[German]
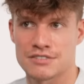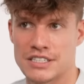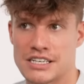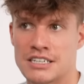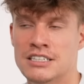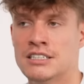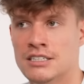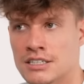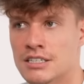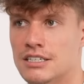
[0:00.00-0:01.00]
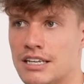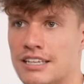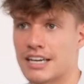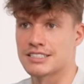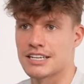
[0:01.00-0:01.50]
dass wir dann
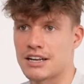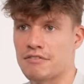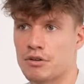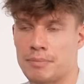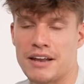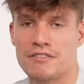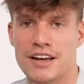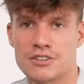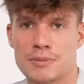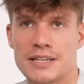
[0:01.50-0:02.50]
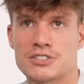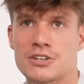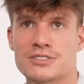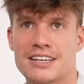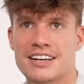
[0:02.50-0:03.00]
die ganze Zeit einfach nur pennen werden, sobald die
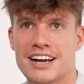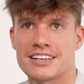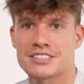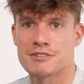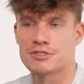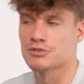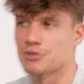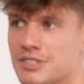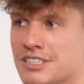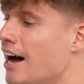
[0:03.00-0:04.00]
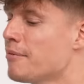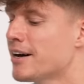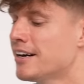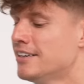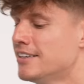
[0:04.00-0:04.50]
Sonne untergegangen ist, weil wir so tot sind.
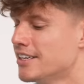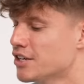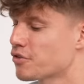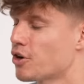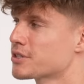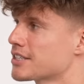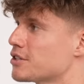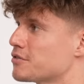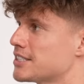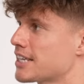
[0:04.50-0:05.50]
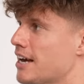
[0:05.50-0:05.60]
Aber ich freue mich richtig auf dieses